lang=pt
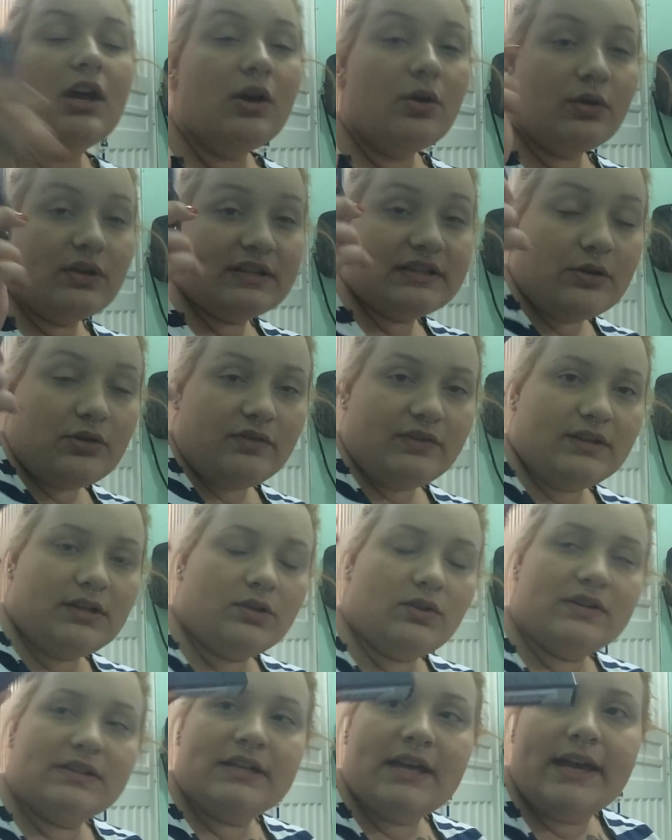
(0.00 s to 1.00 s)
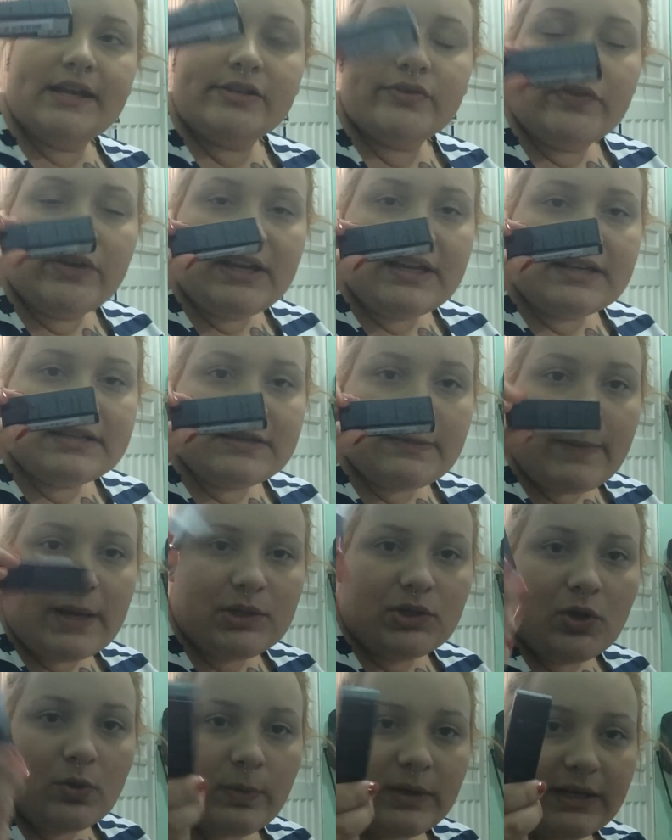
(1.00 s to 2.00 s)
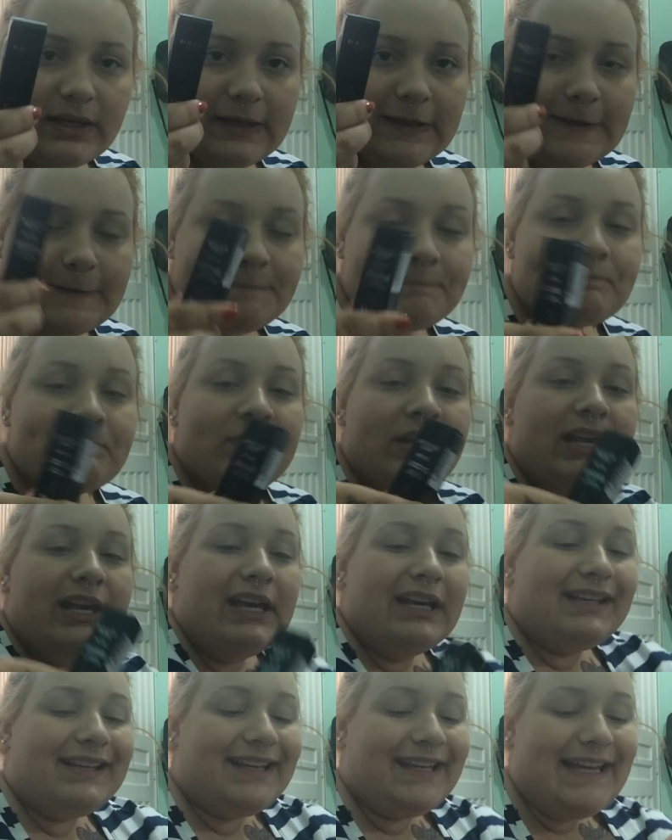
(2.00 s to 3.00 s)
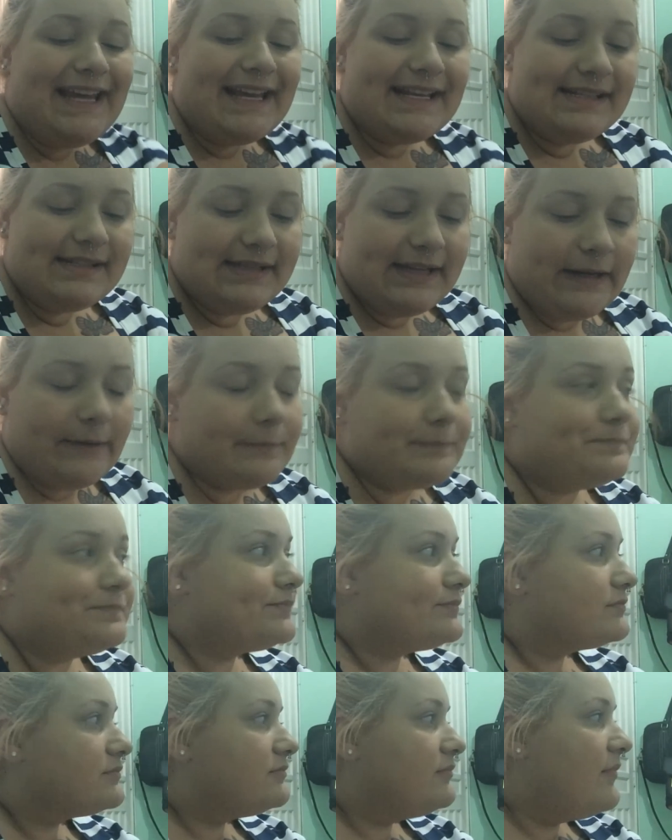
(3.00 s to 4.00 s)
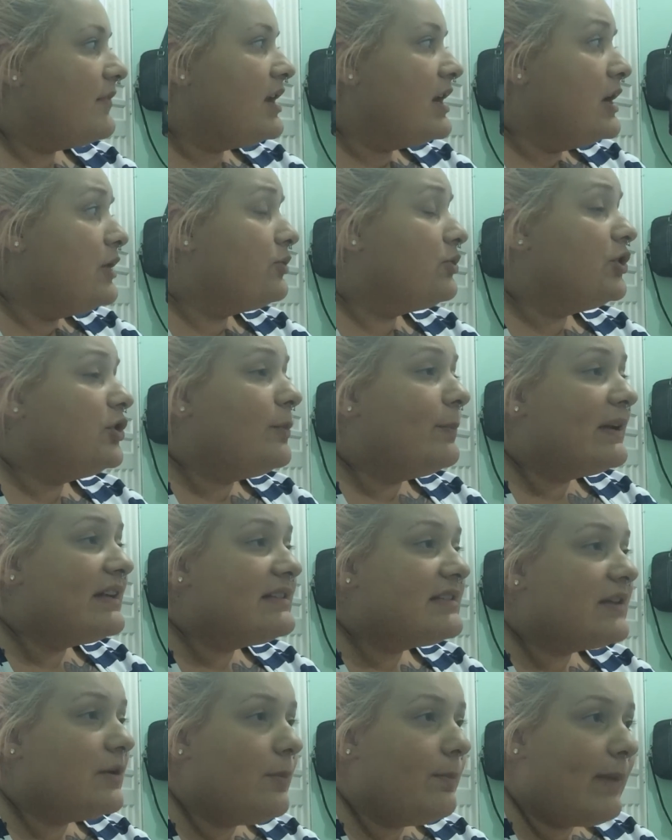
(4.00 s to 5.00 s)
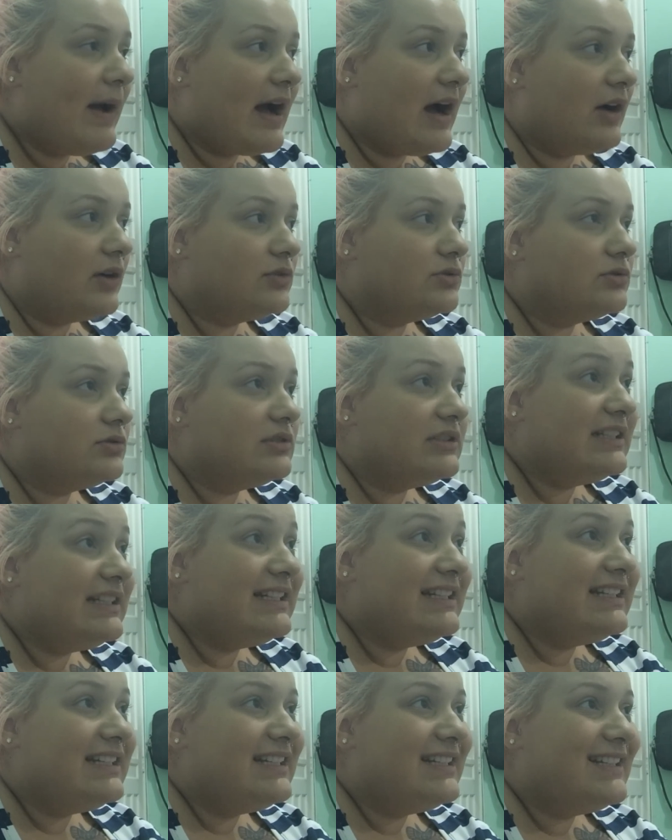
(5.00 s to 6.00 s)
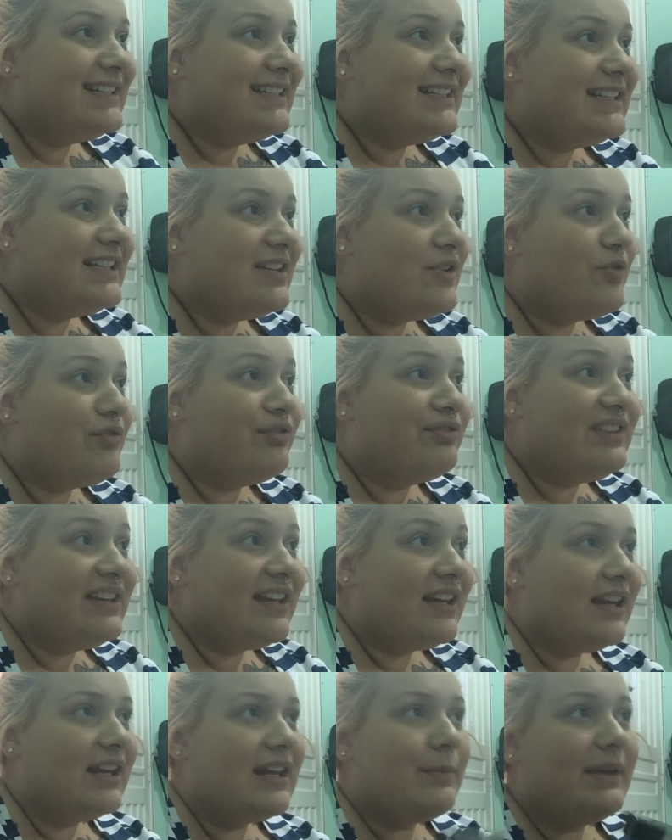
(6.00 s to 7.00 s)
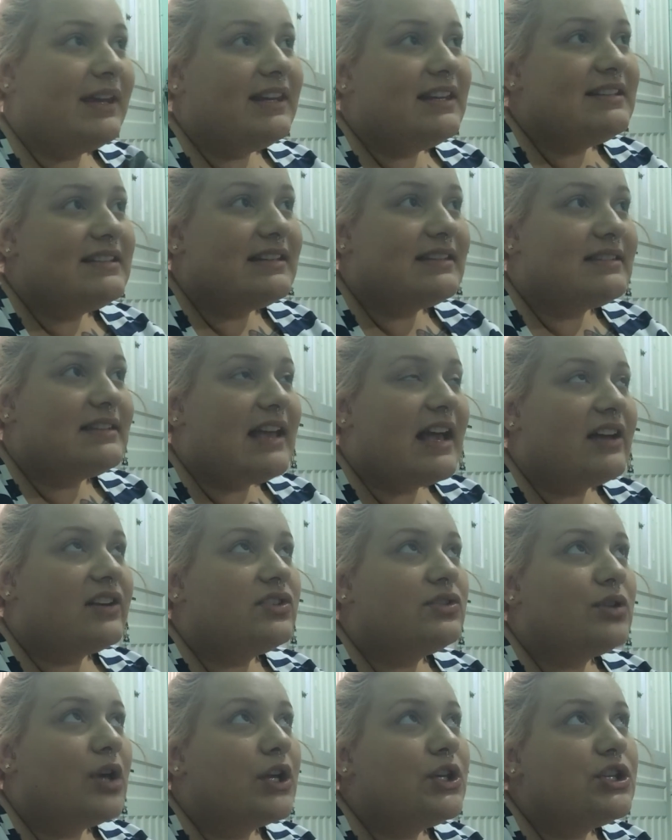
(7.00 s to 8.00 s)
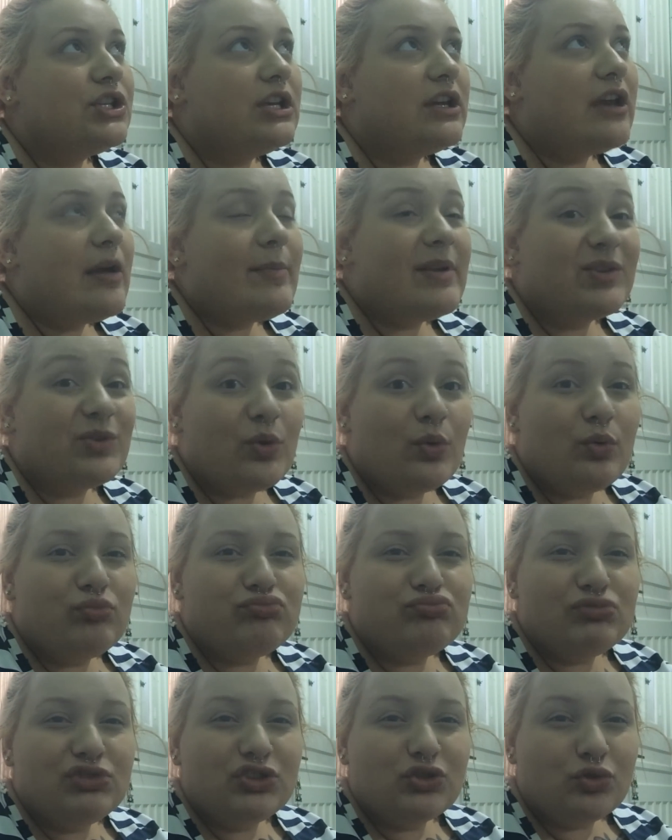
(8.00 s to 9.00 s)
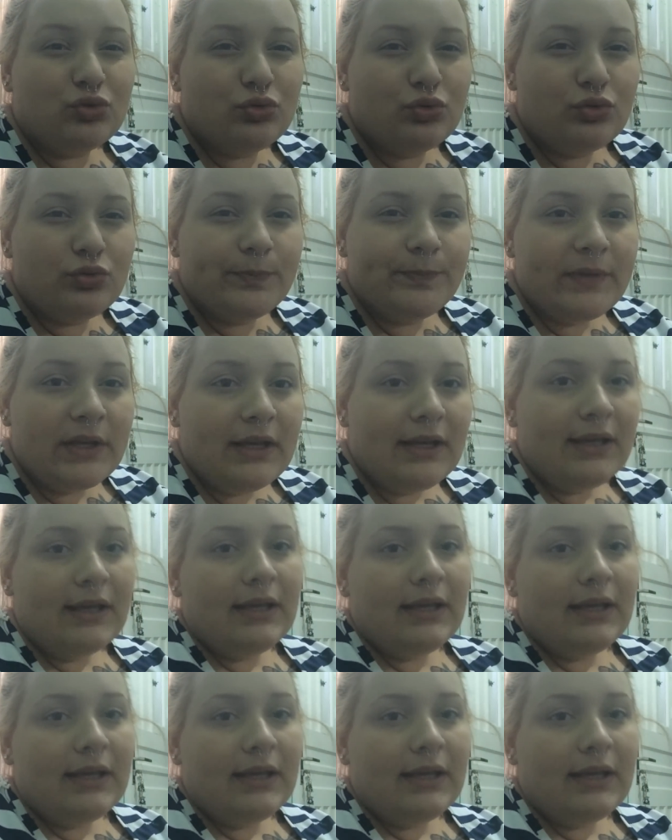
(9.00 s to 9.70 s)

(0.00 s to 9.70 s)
O que saiu 92 reais foi esse batom aqui, que assim... Eu tô indo pra São Paulo e eu vi que na minha necessaire só tinha batom escuro.